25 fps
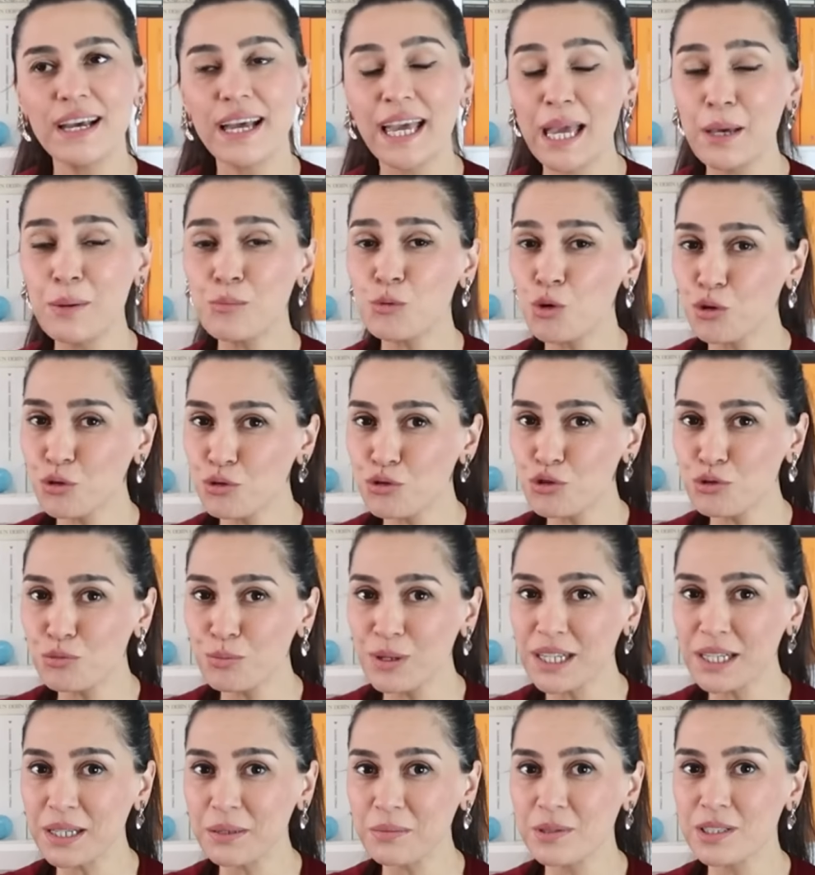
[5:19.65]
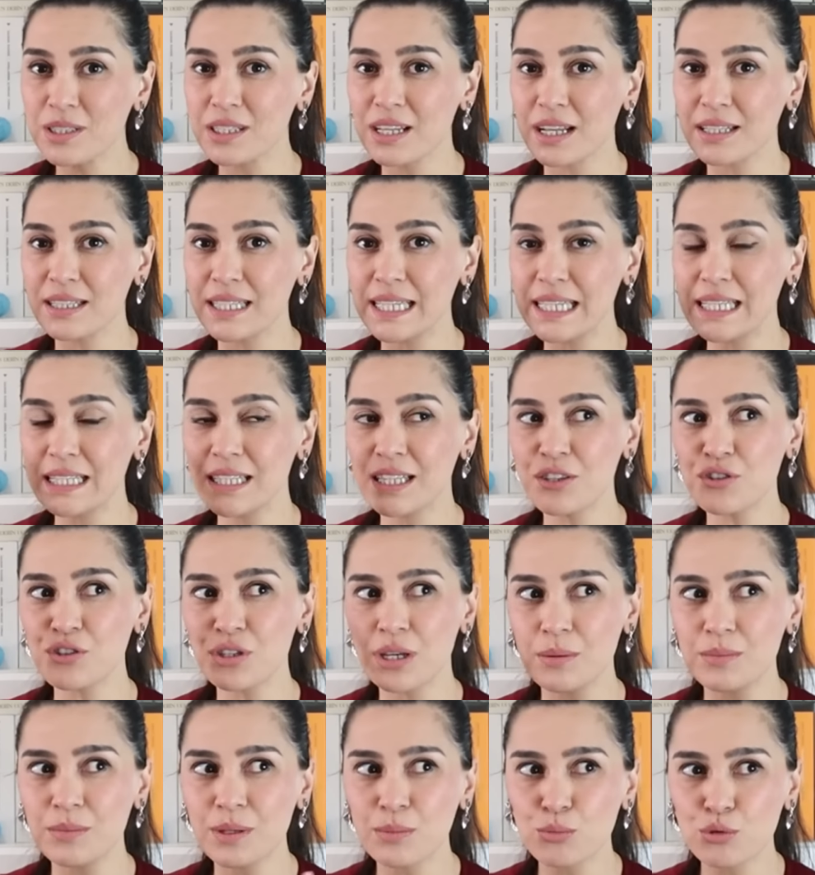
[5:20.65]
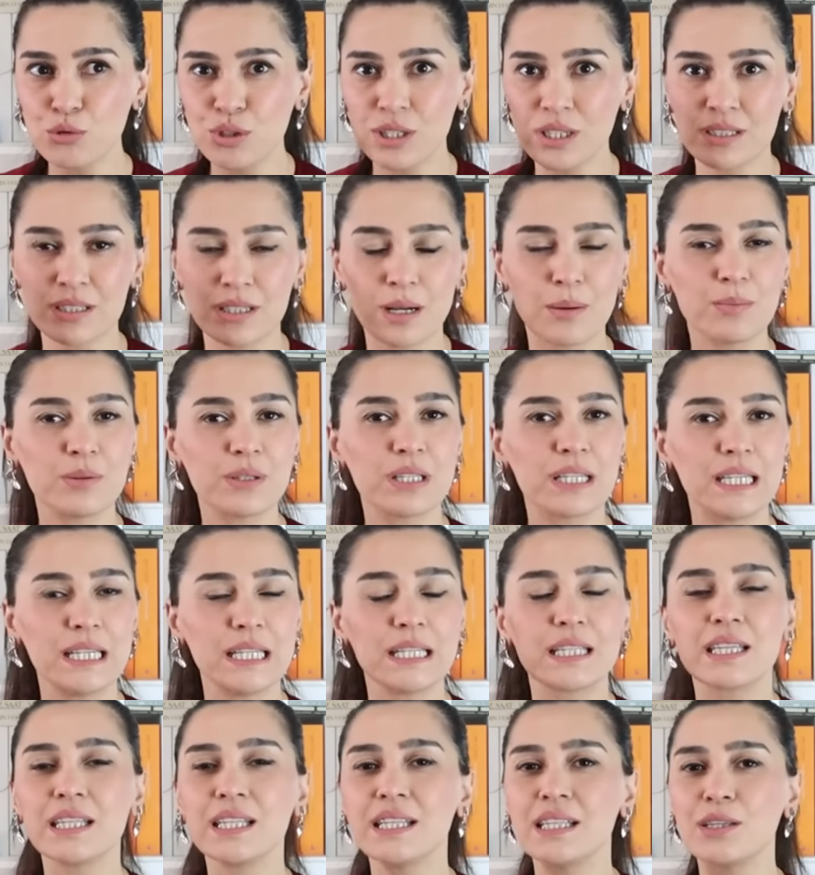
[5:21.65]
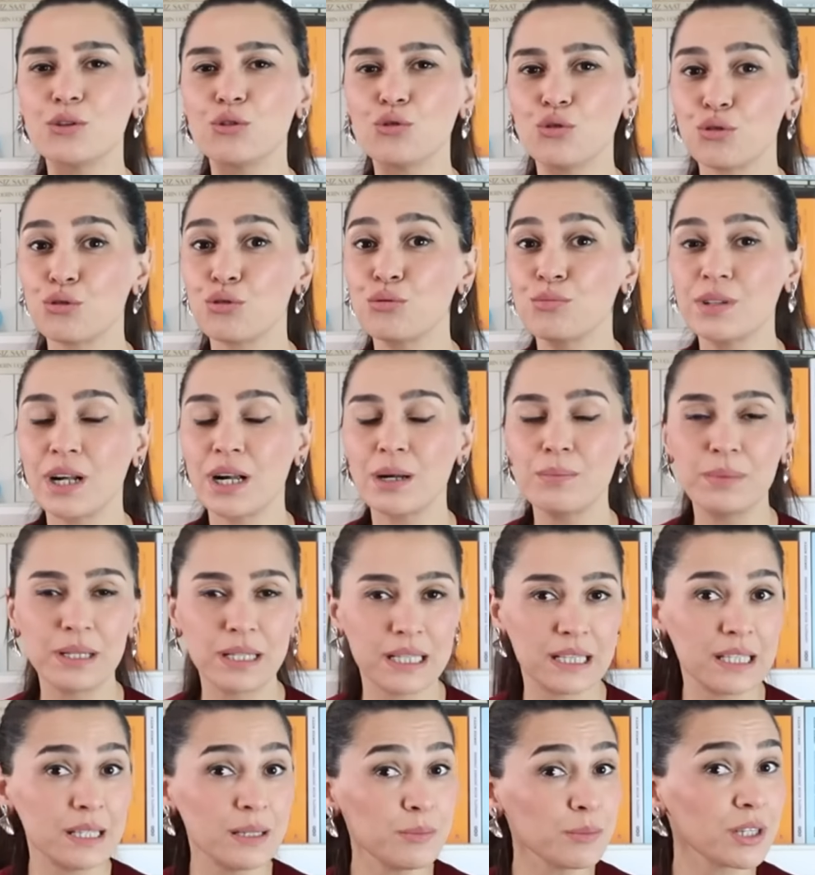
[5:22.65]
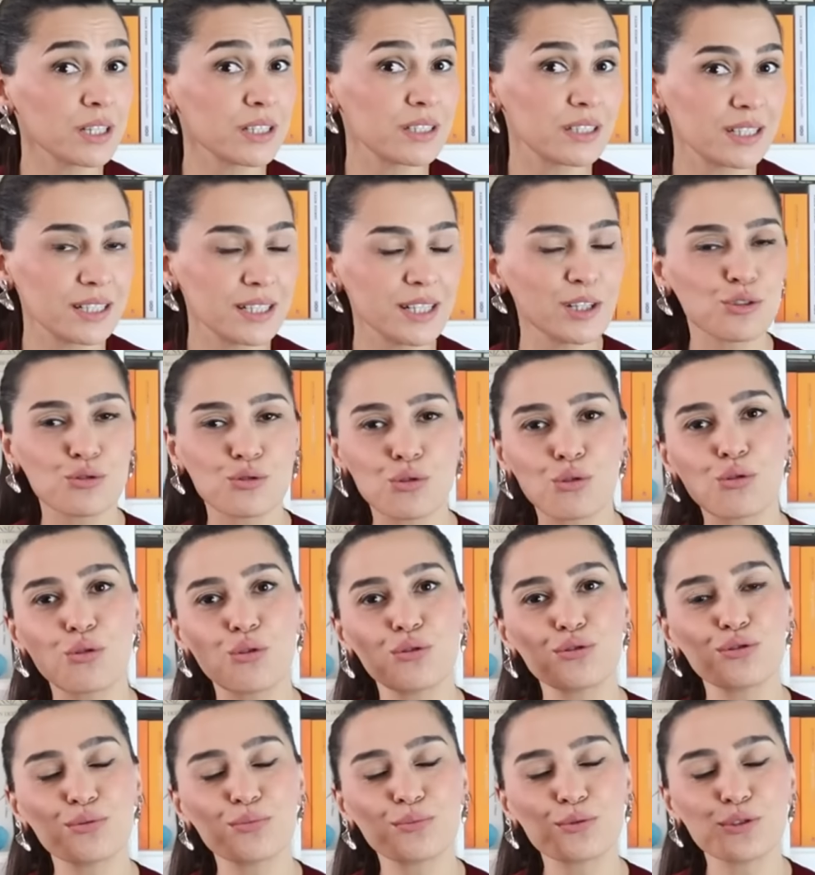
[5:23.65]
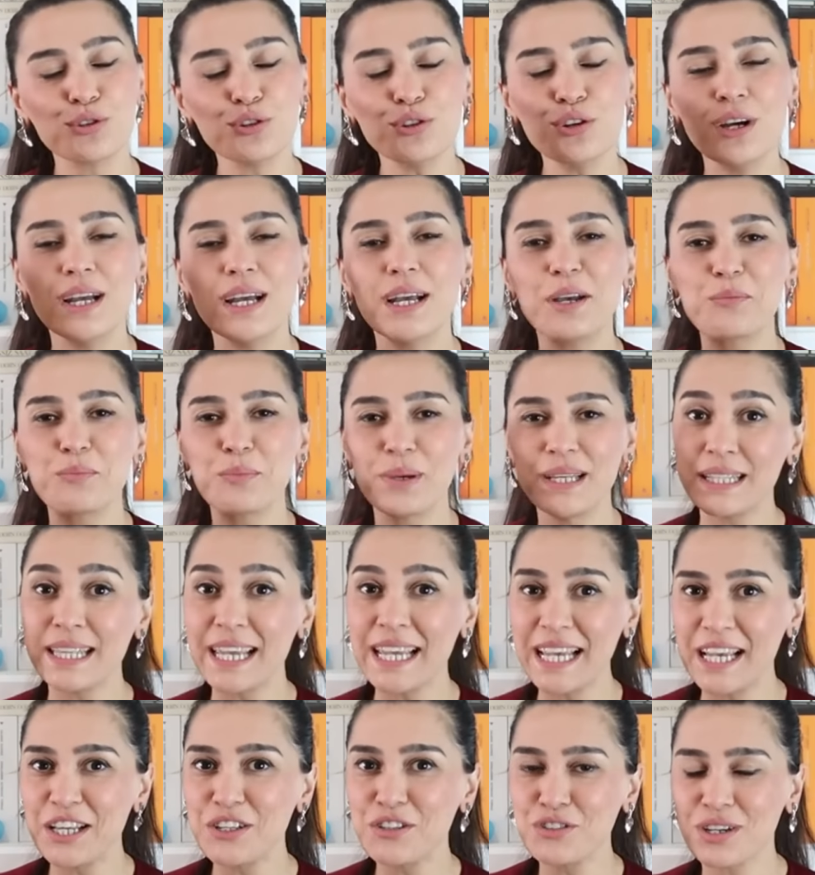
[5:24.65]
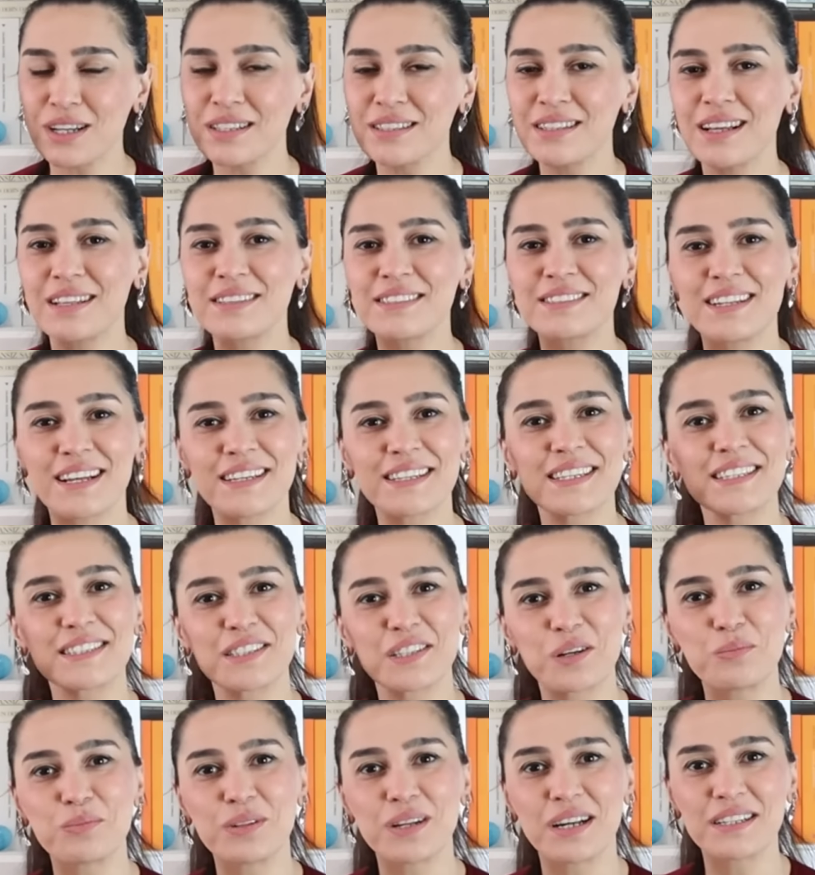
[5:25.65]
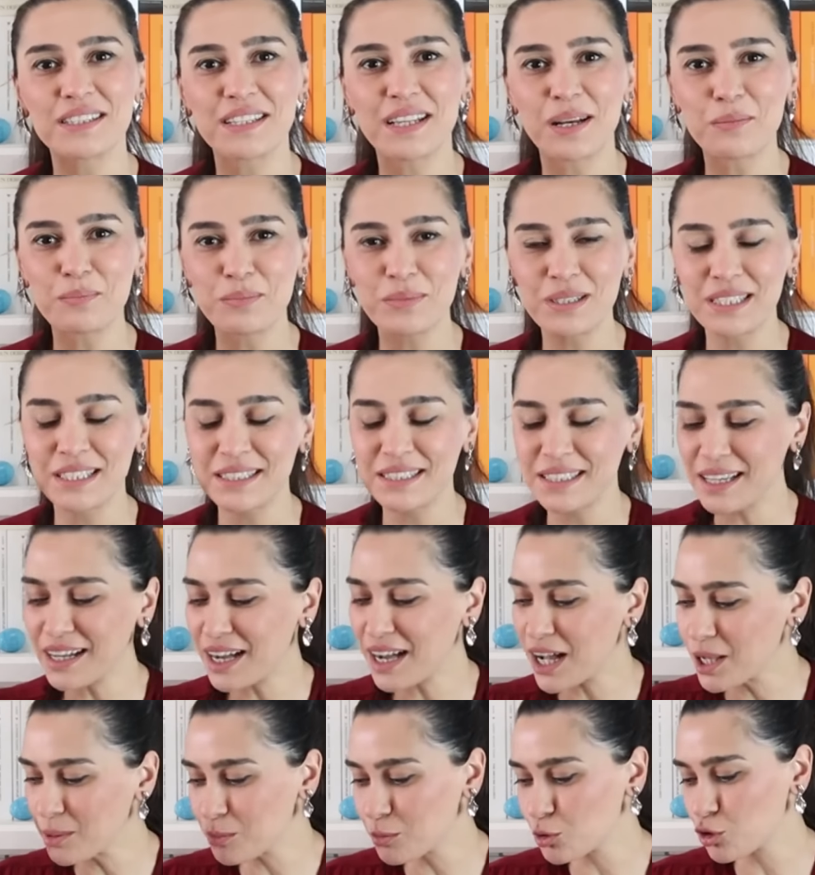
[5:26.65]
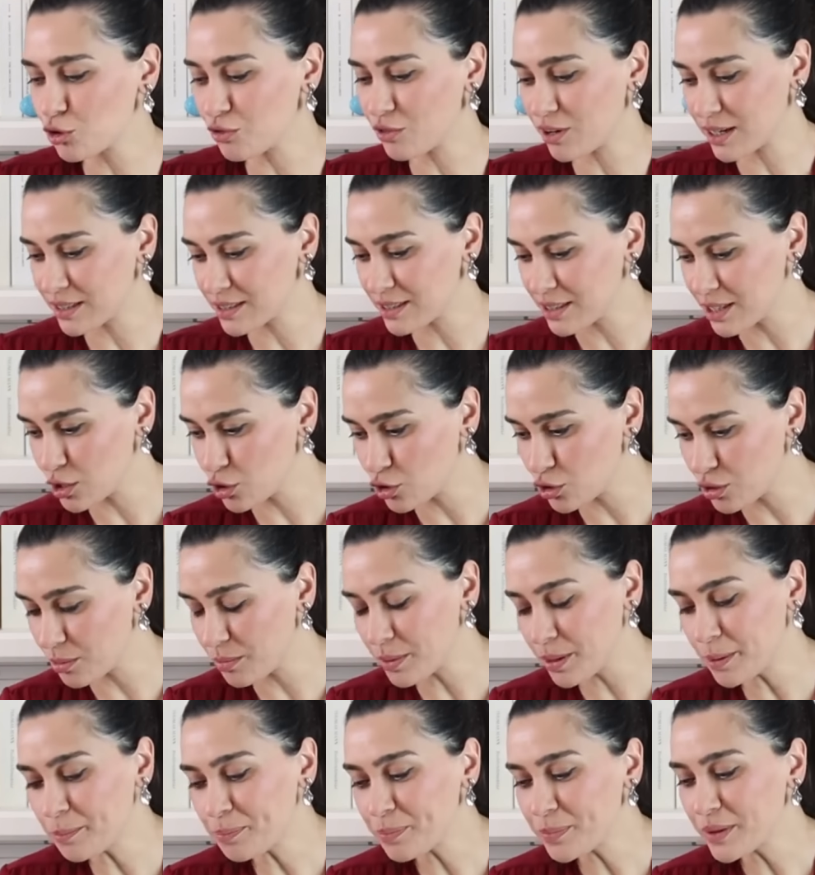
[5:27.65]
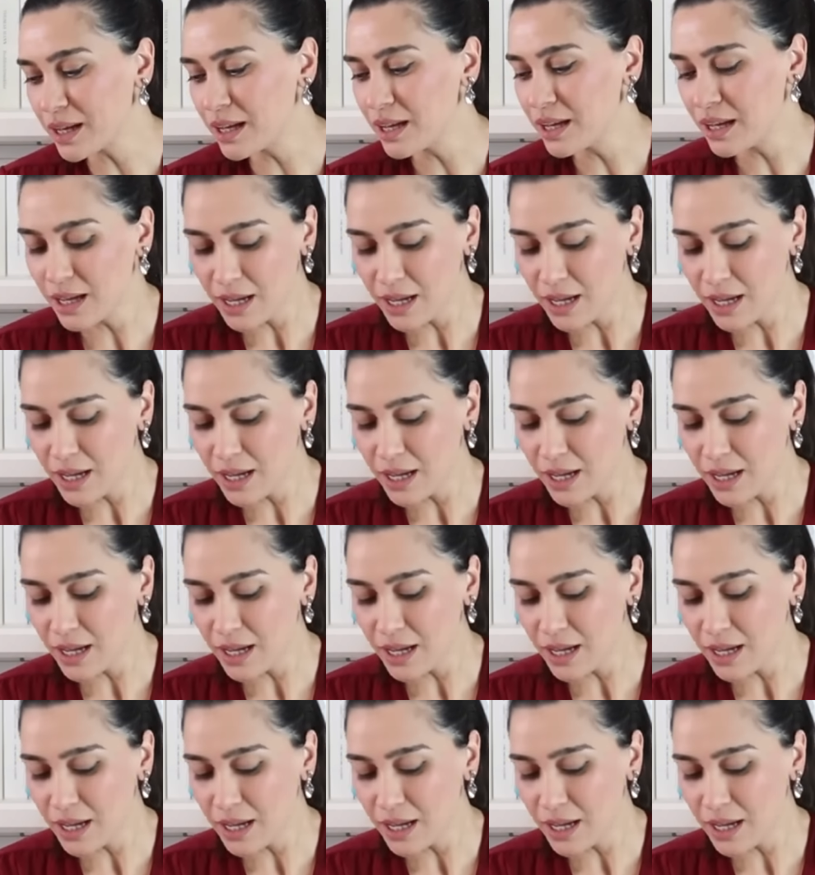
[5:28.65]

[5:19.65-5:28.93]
Hem konusu bakımından ilginç hem de bu kitapla ilgili yorumlar bildiğim kadarıyla çok olumlu. Beni heyecanlandıran kitaplardan biri de Almodovar Teoremi.